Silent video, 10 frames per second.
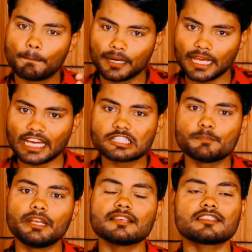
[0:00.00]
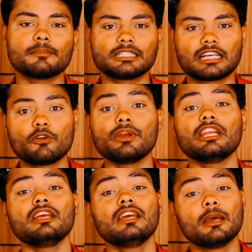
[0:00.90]
अपने एक्सपीरियंस से बता रहा हूँ
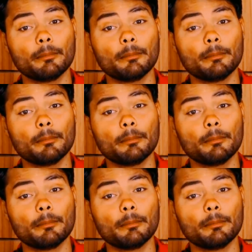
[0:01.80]
यानी